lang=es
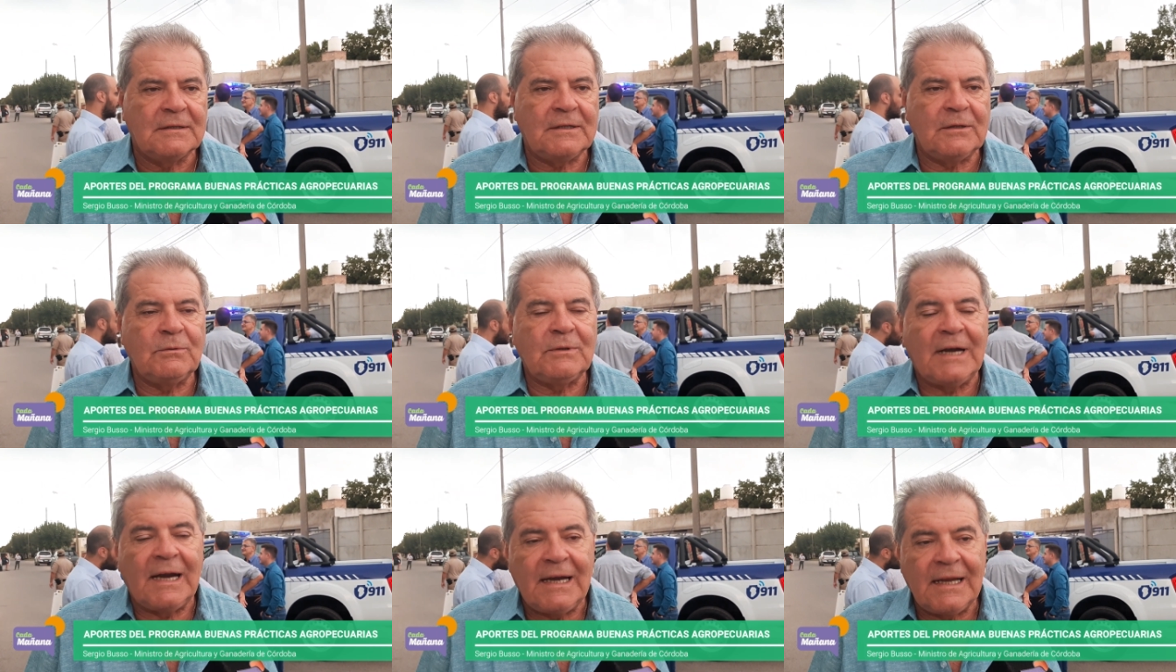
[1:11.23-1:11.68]

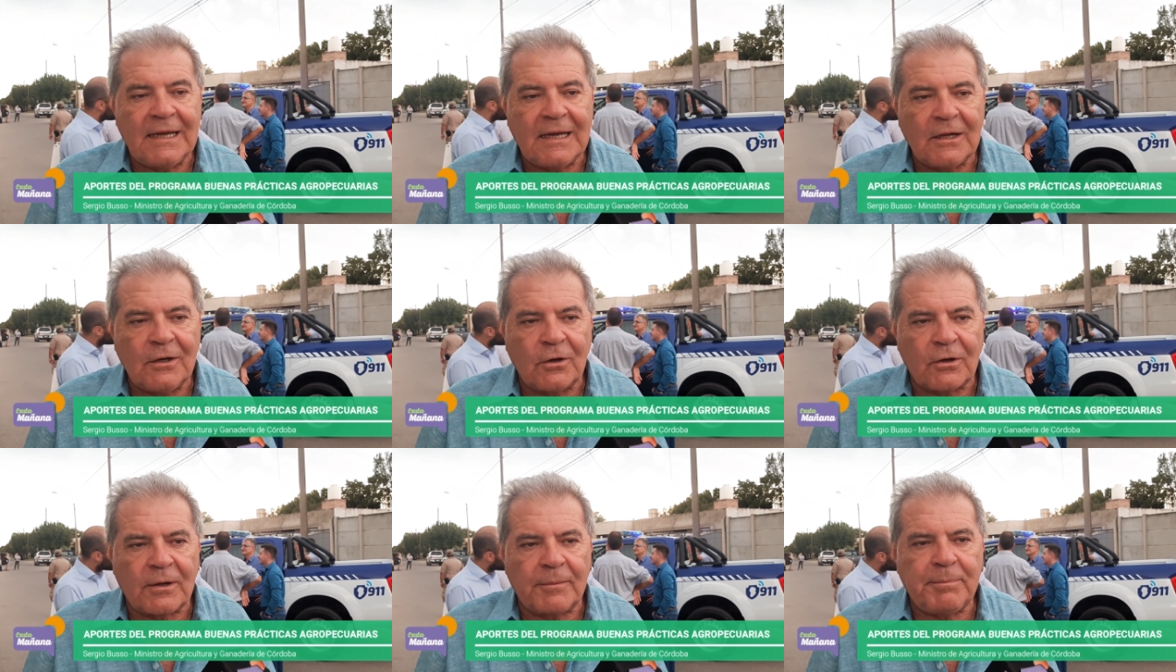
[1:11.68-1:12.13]
tiene una ley
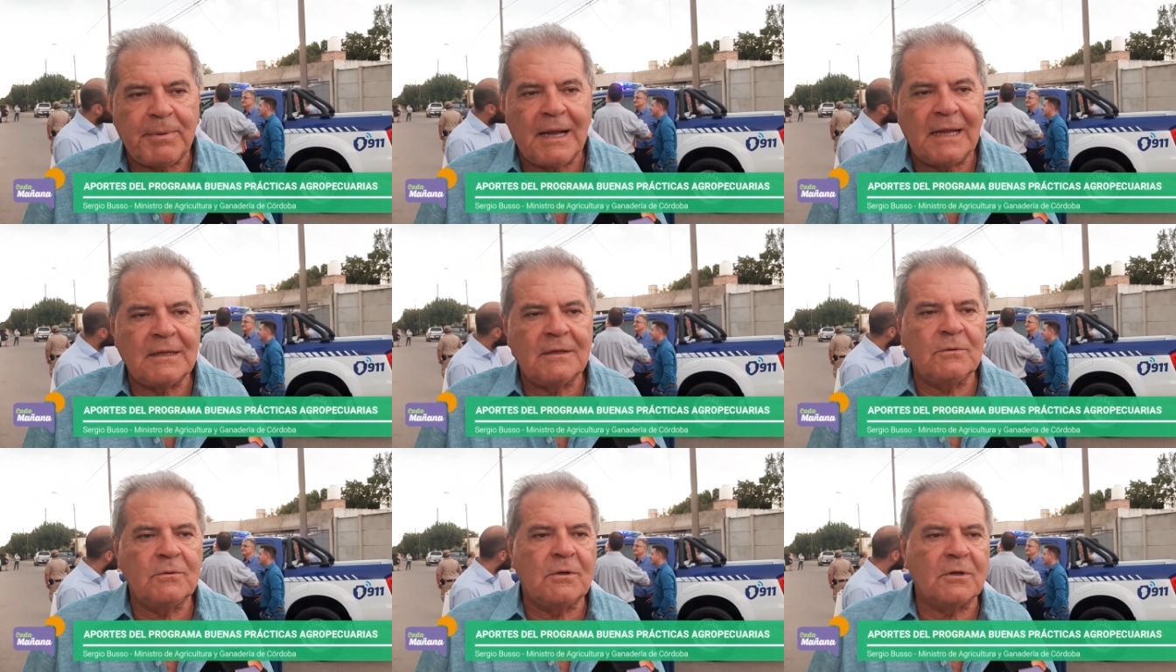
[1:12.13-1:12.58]
que lo
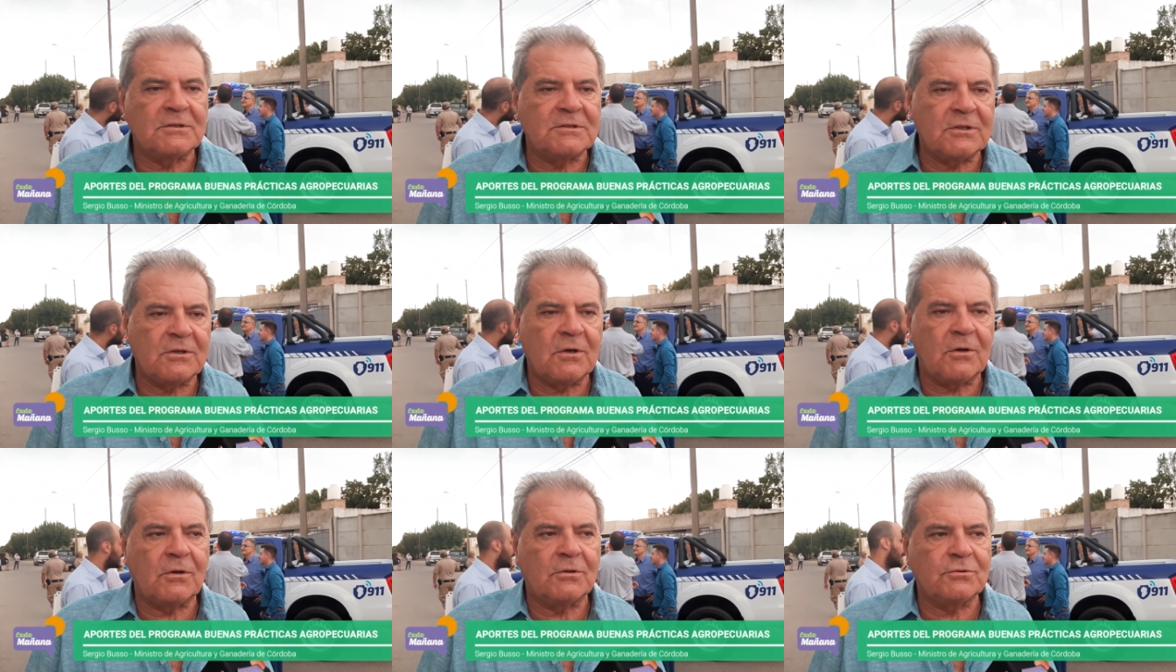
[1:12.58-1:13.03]
respalde, un
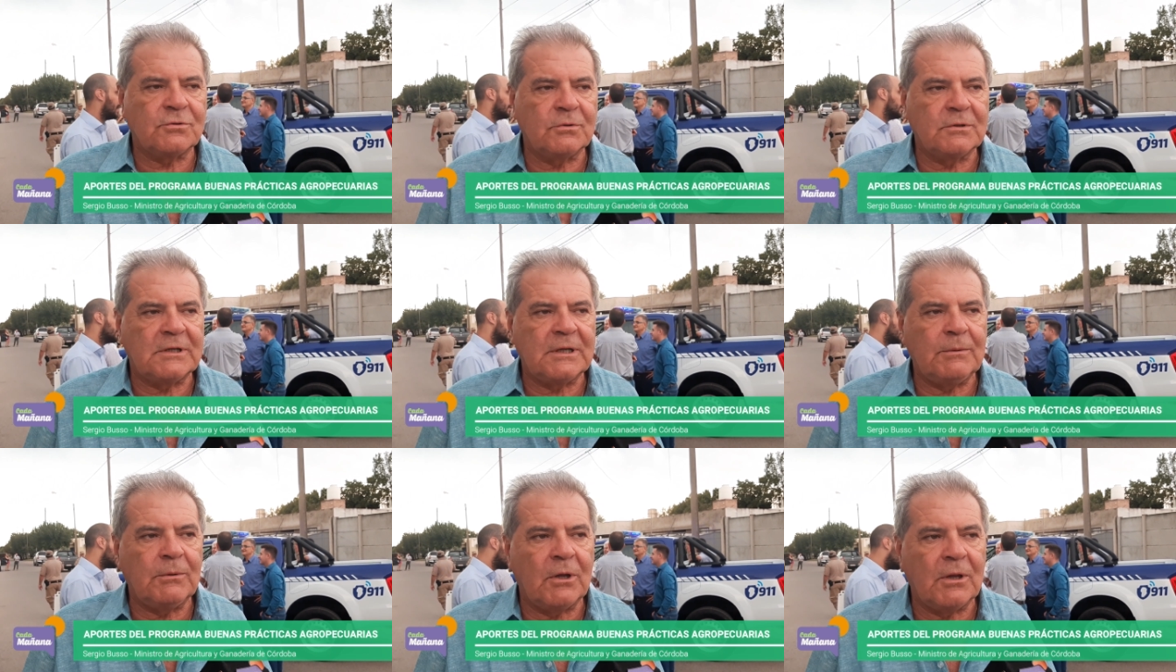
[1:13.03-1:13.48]
consejo
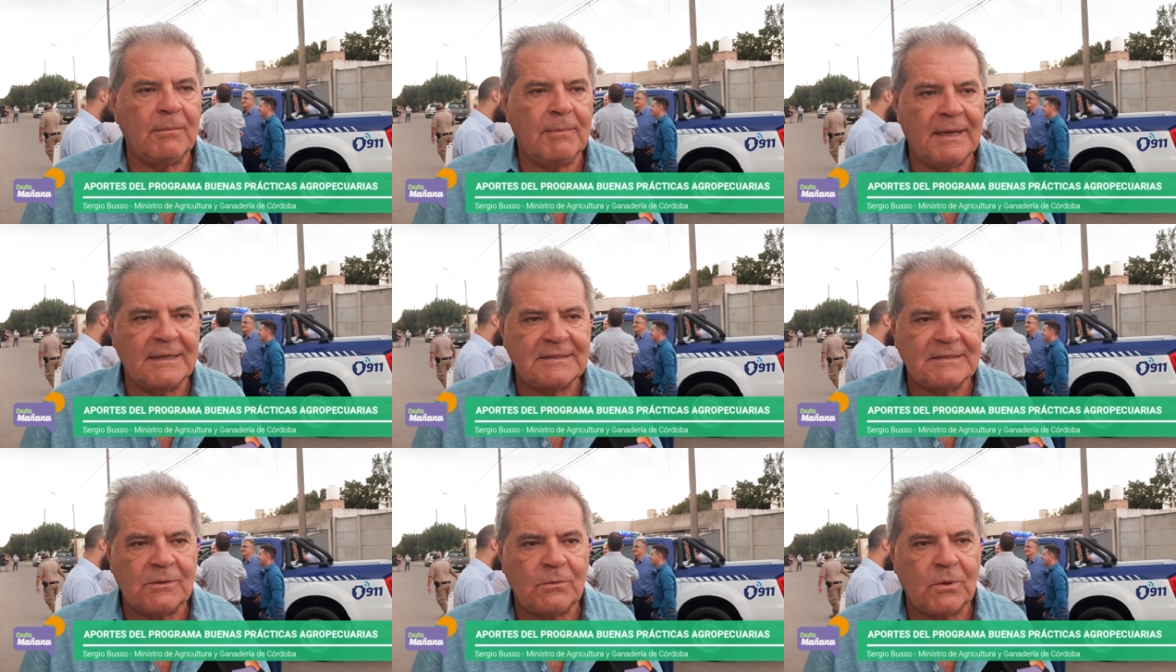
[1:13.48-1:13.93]
consultivo de
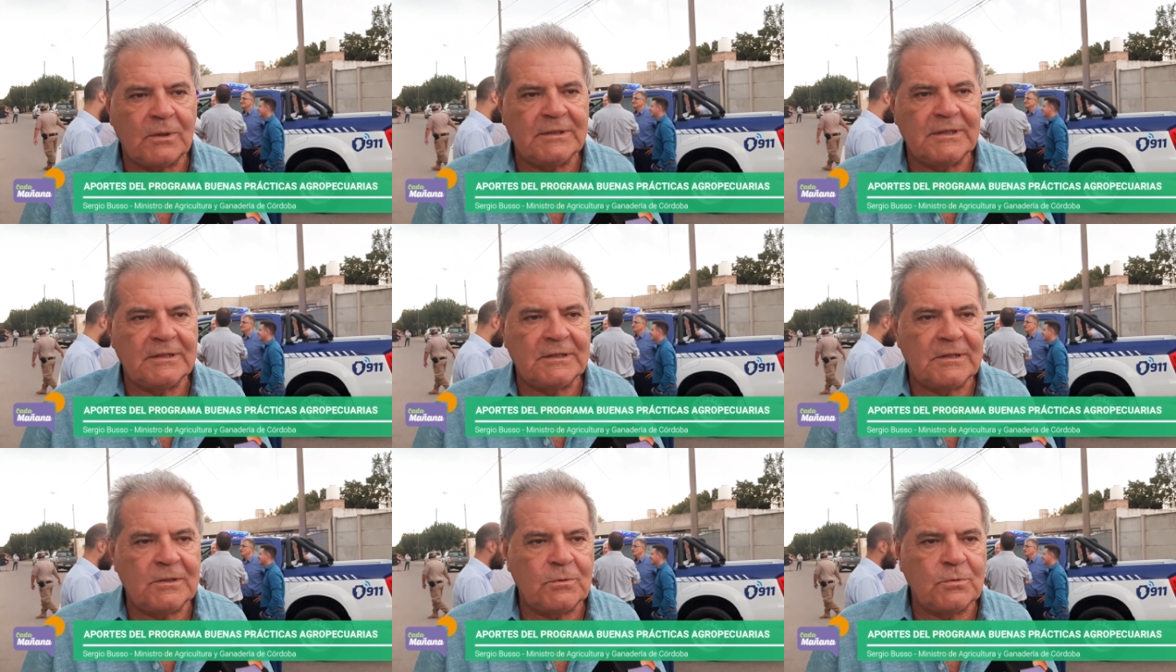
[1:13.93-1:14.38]
más de
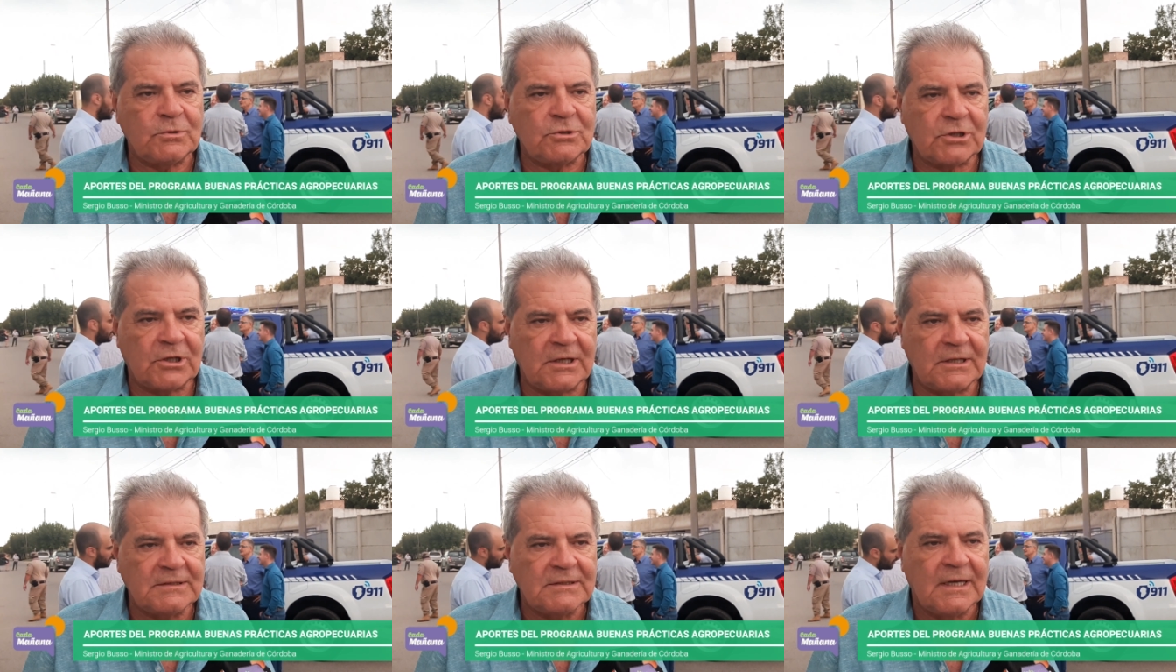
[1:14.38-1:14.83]
50
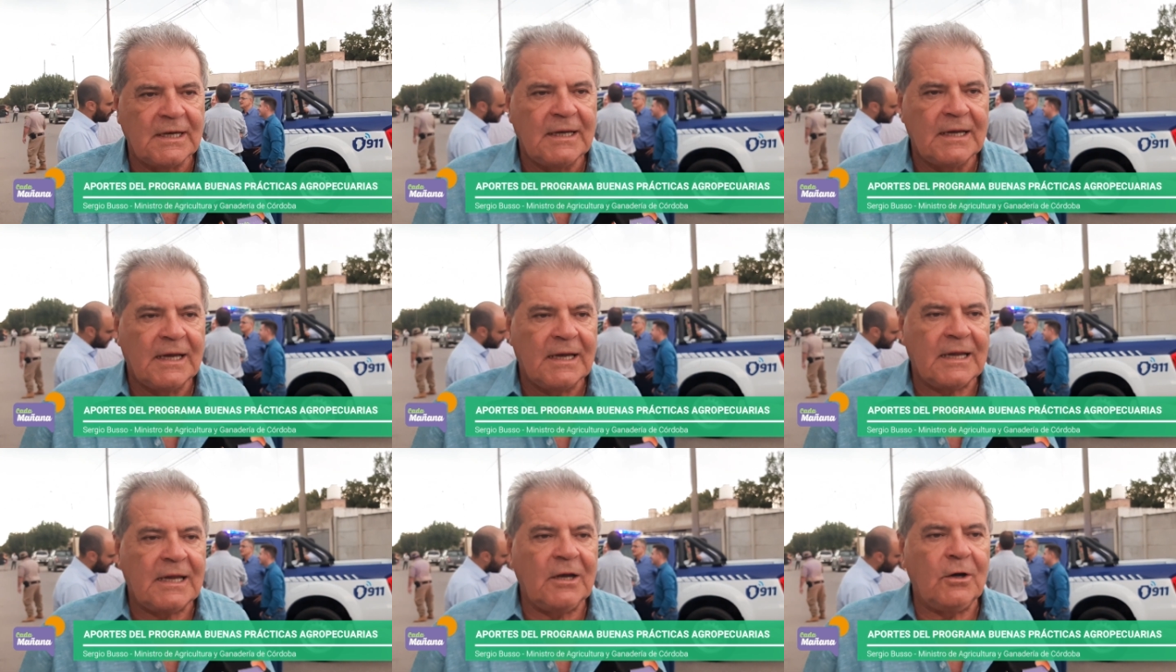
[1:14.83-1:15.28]
instituciones
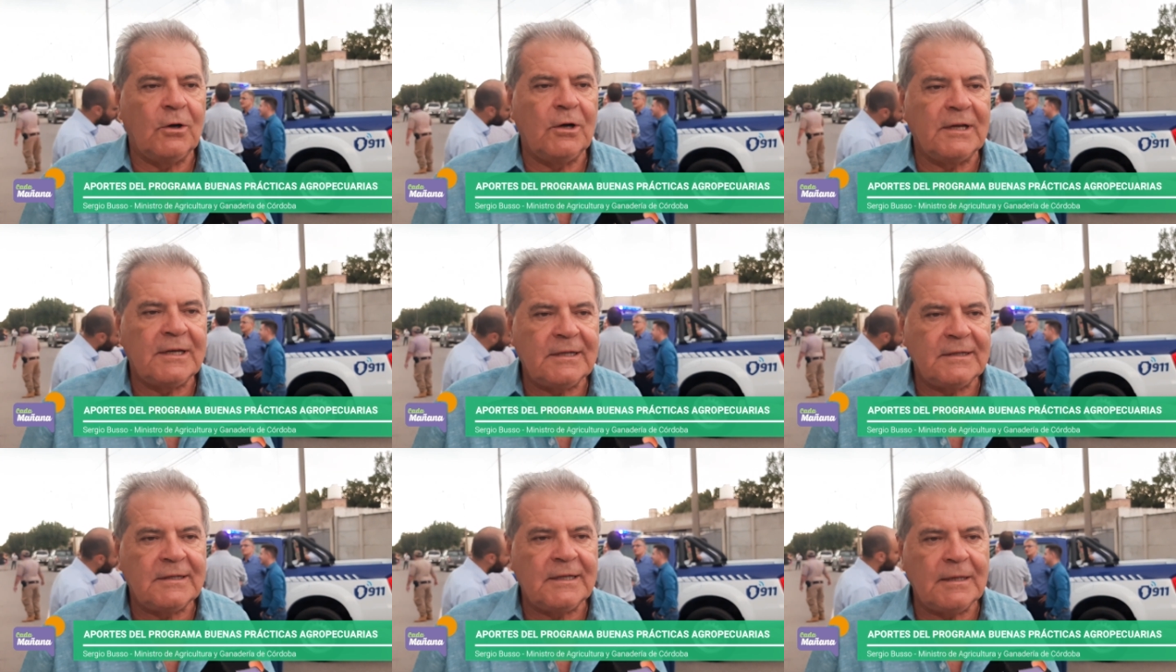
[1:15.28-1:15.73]
que lo
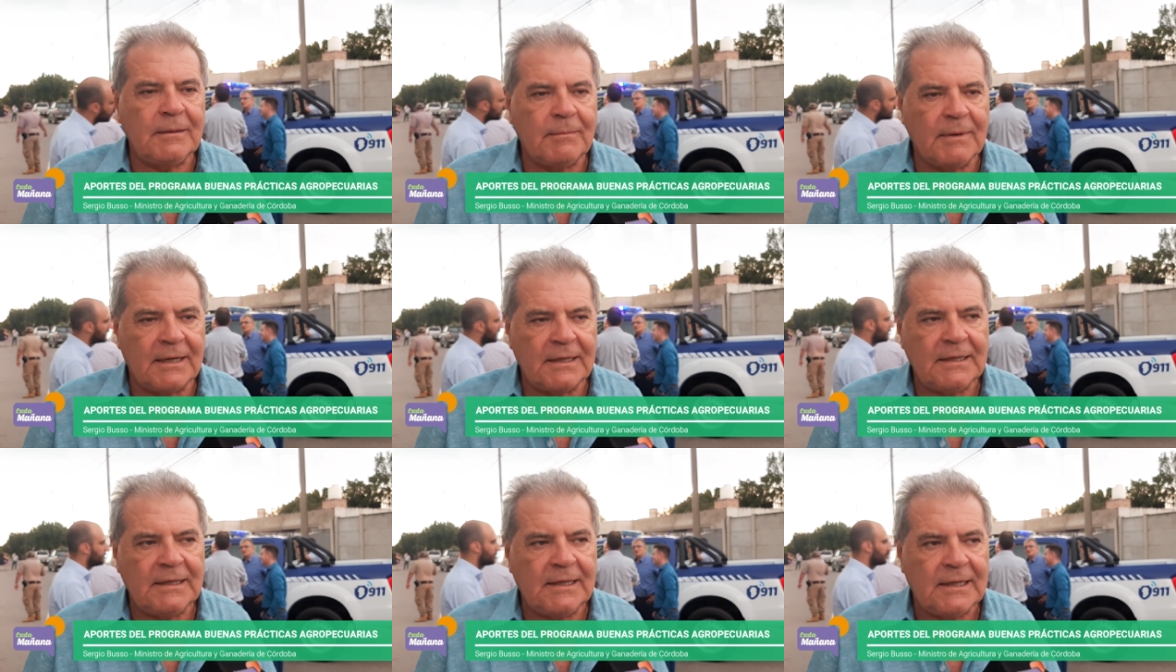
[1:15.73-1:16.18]

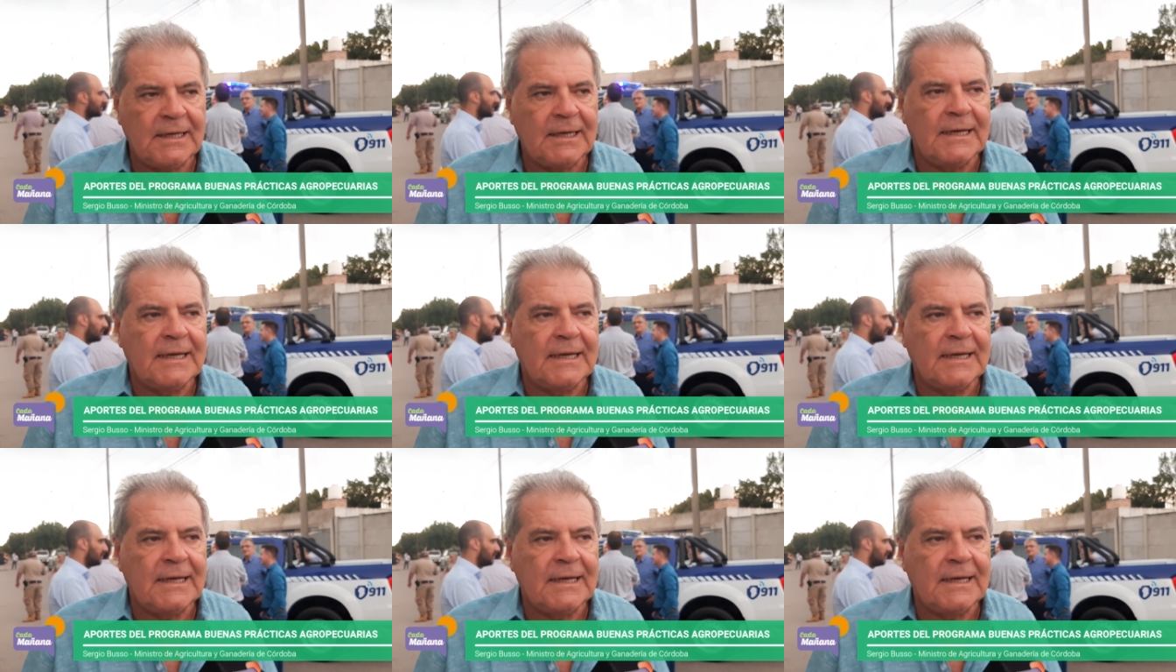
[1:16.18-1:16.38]
legitiman y,